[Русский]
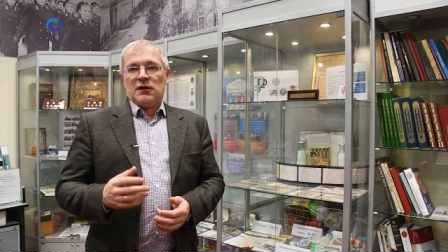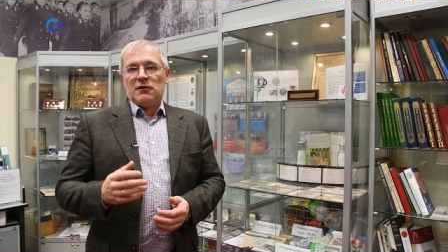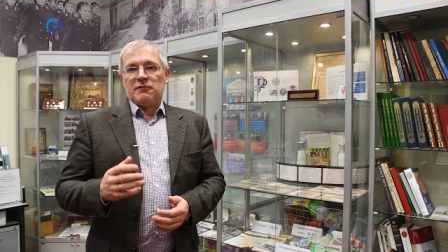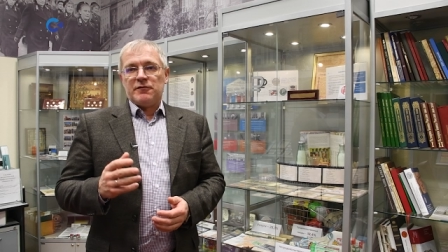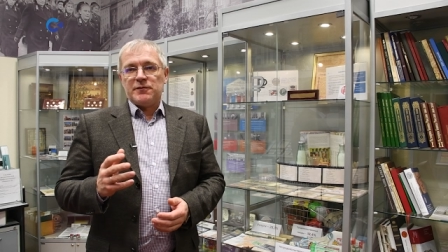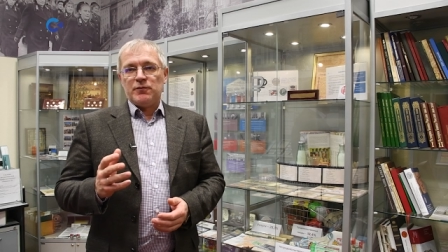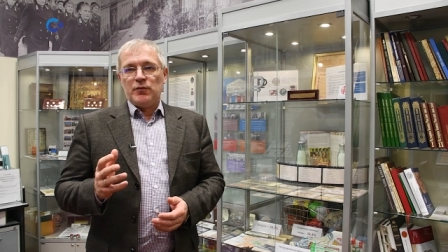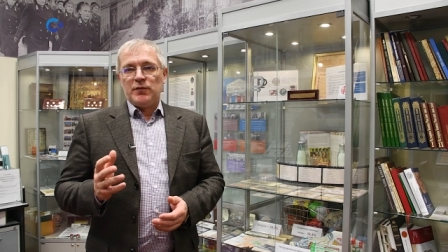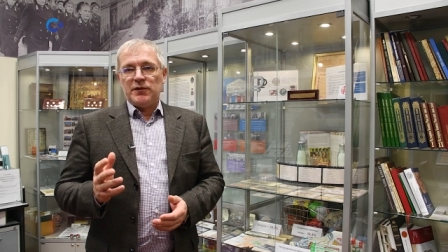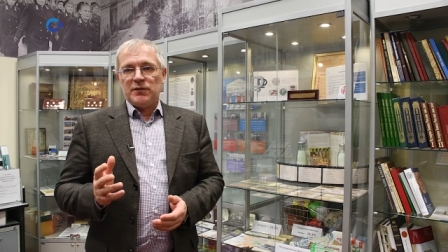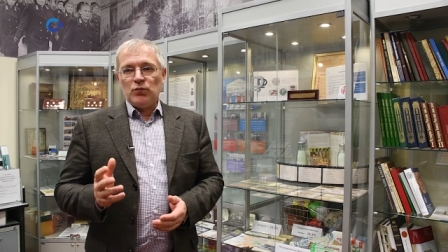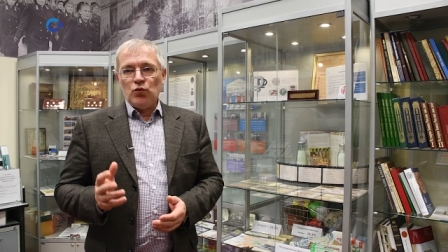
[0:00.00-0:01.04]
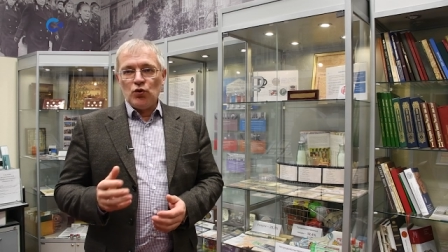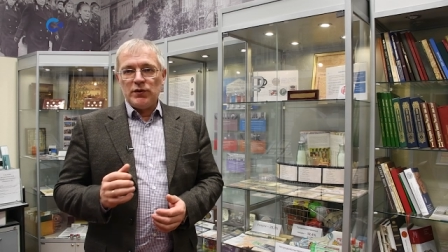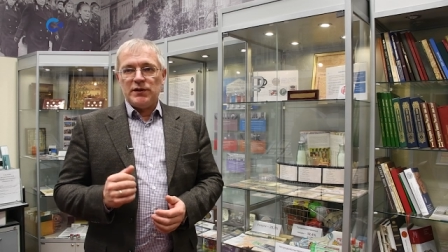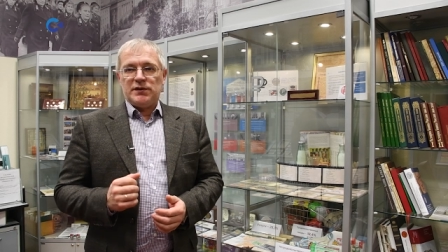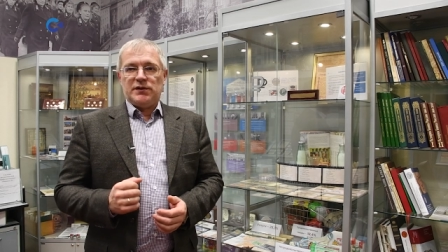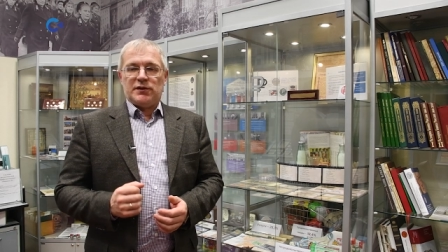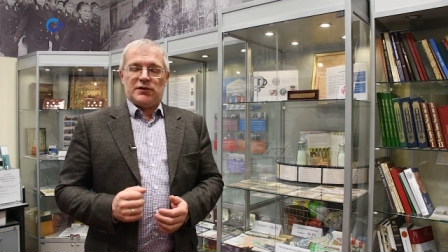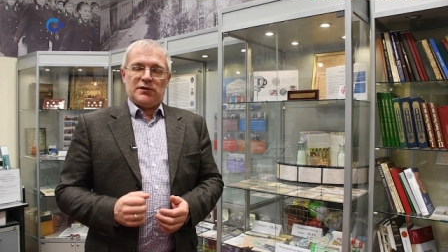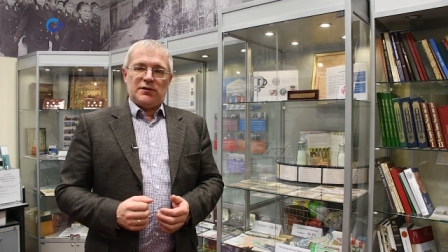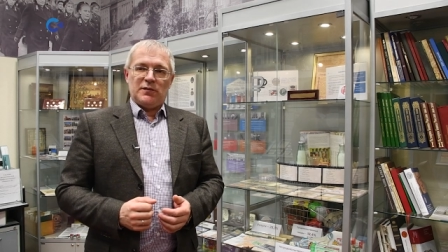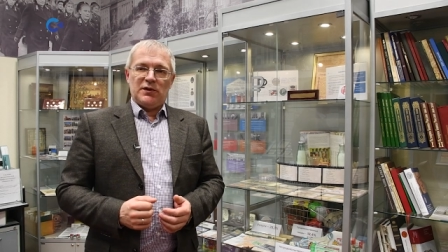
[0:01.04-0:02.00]
в республике более
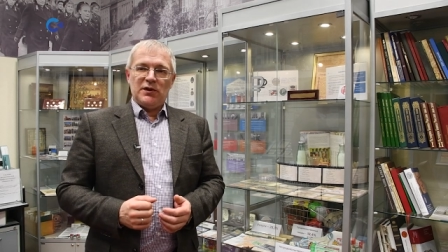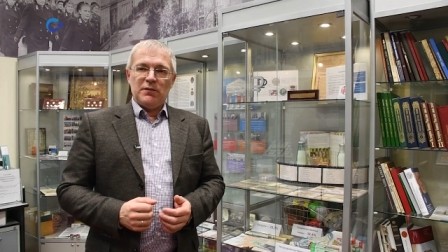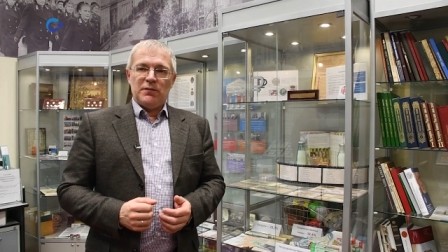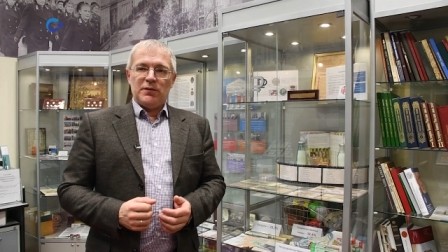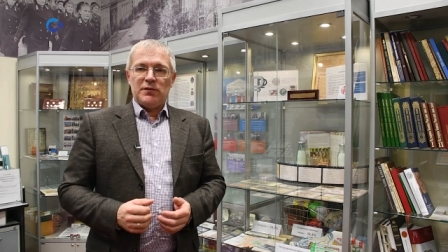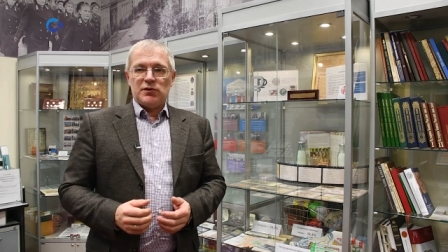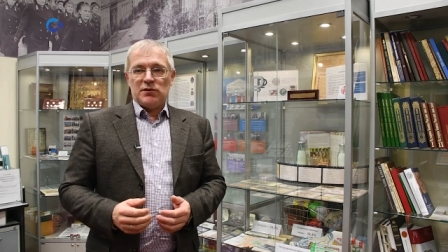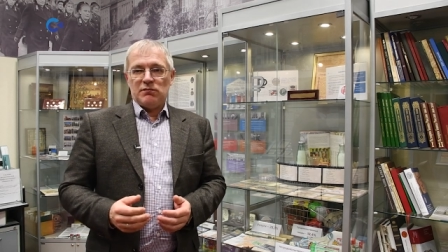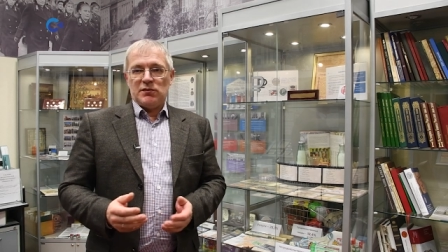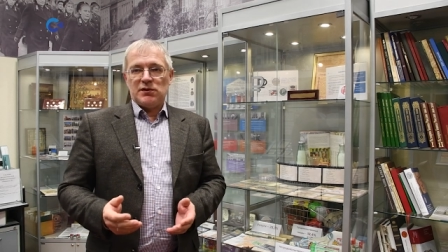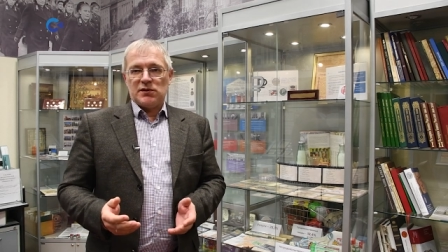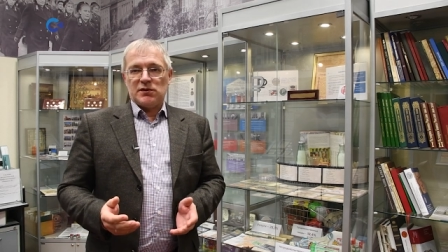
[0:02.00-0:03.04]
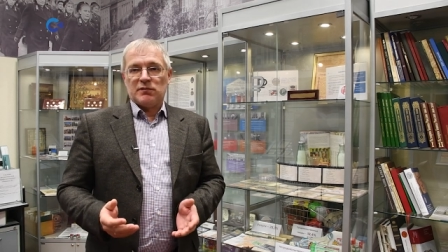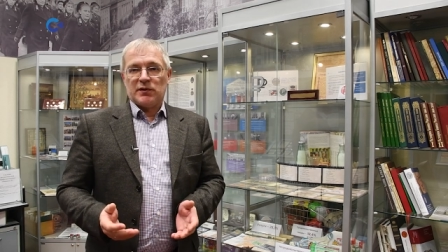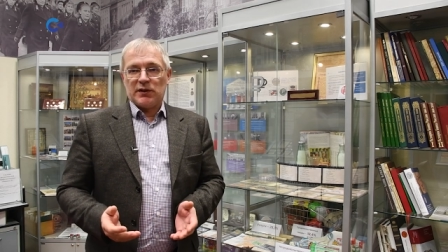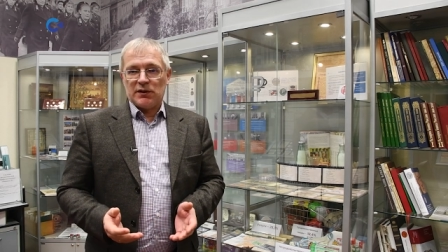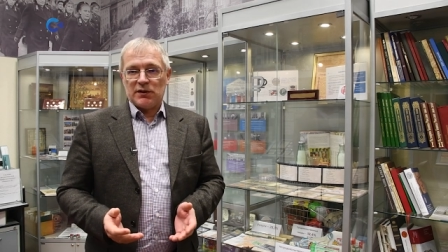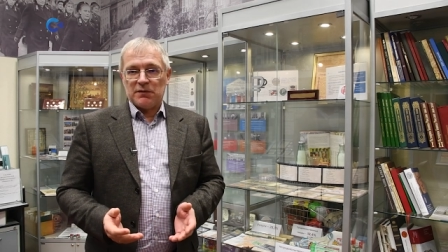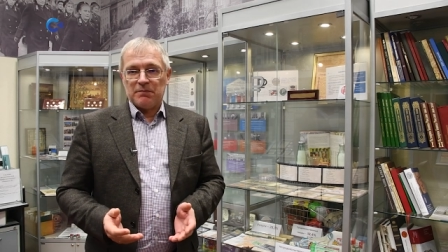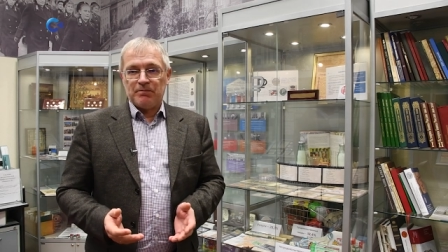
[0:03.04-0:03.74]
сдержанными темпами, чем месяцем ранее.